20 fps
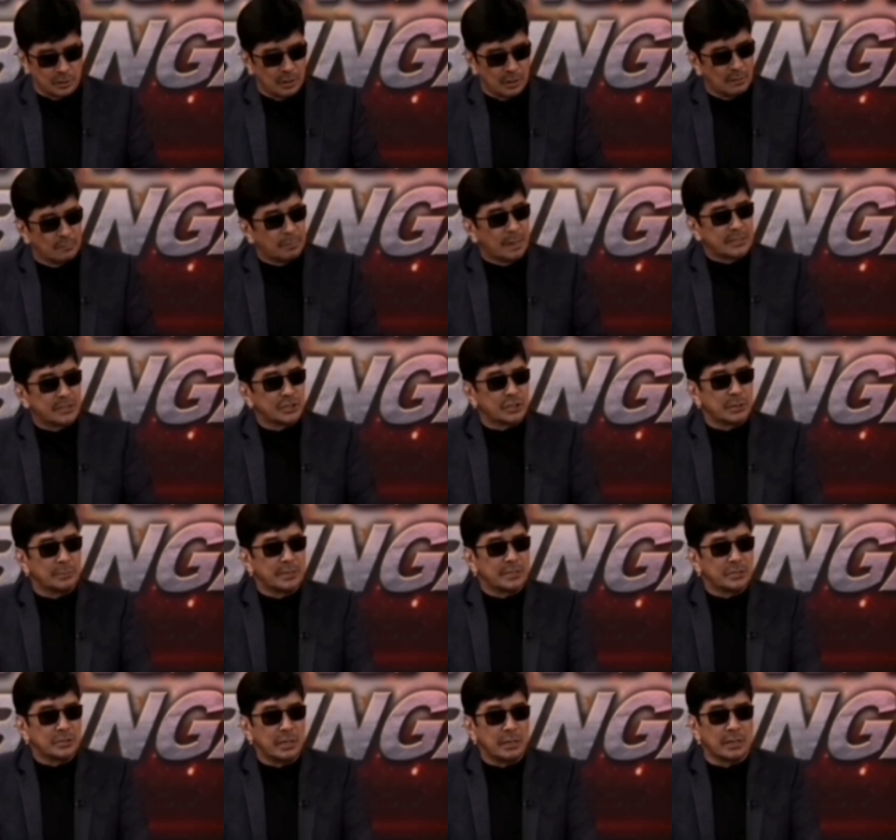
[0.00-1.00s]
So,
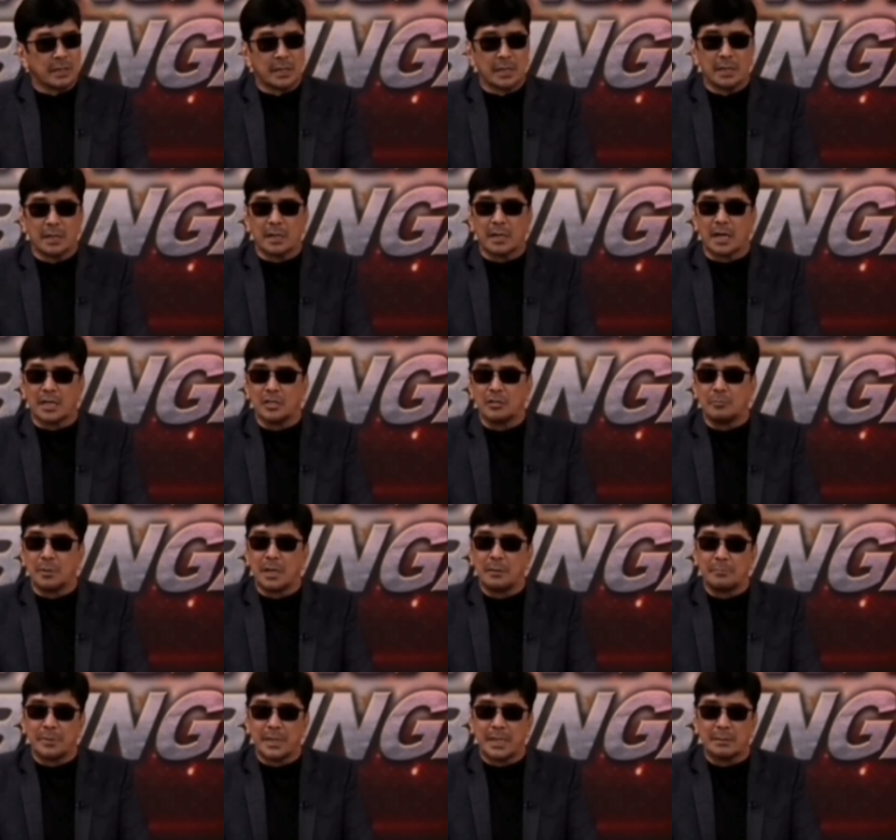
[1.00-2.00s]
pansamantala, kayo
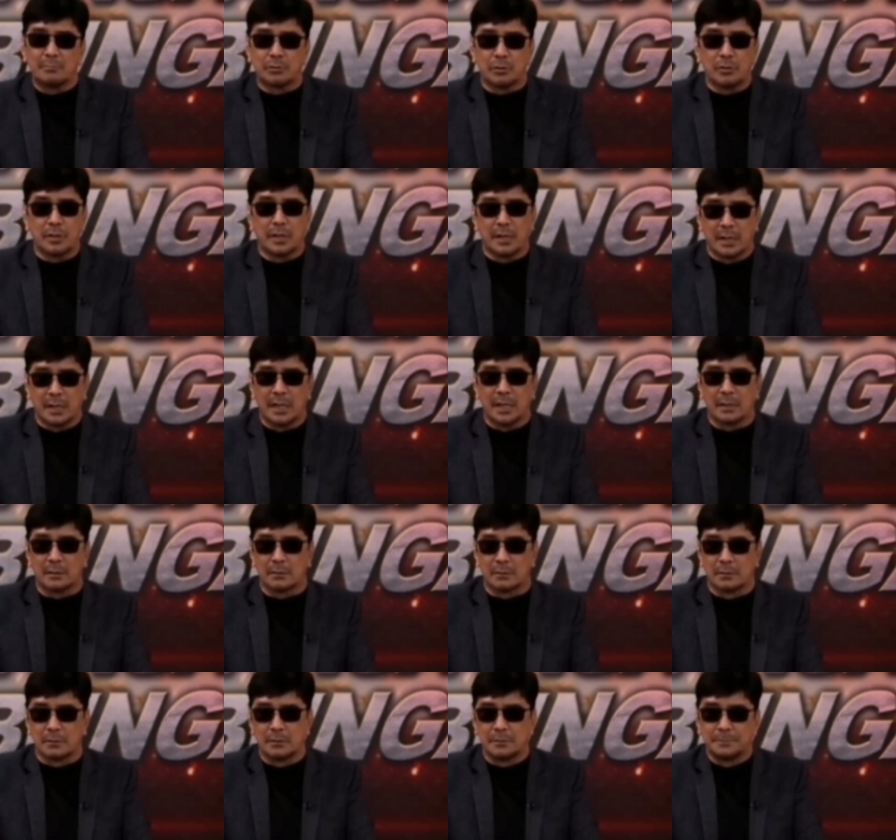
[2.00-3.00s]
mga miyembro ng
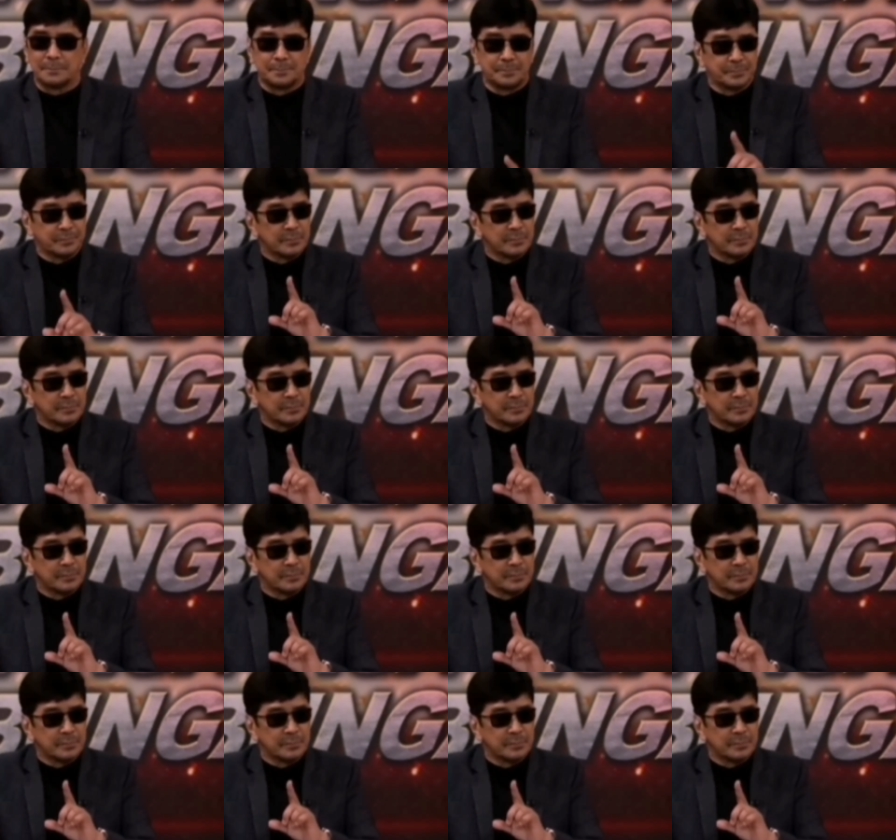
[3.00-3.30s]
ACRO,